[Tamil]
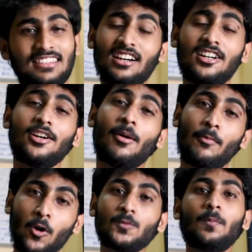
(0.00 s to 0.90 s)
தேர்ட்
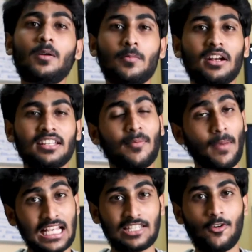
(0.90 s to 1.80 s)
போஸ்ட்போன் பண்ணுறதை
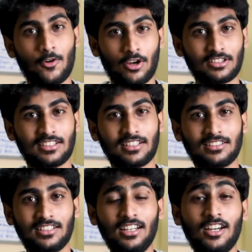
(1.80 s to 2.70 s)
மேசிவாக
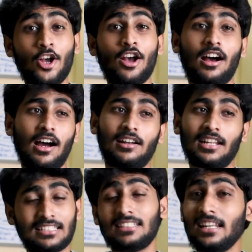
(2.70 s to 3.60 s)
குறைச்சிருக்குது
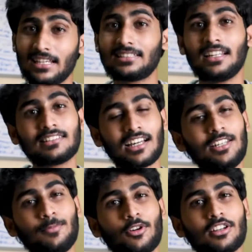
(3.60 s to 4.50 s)
நெக்ஸ்ட் டே நெக்ஸ்ட் டே
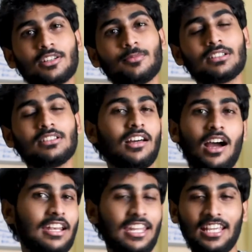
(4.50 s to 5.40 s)
தள்ளி போடுறதுக்கு
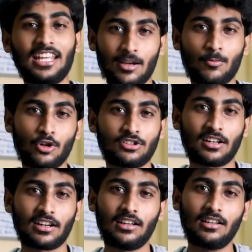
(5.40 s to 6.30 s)
பதிலாக அன்றைக்கே நான்
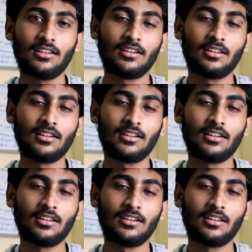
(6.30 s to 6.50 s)
முடிச்சிடுறேன்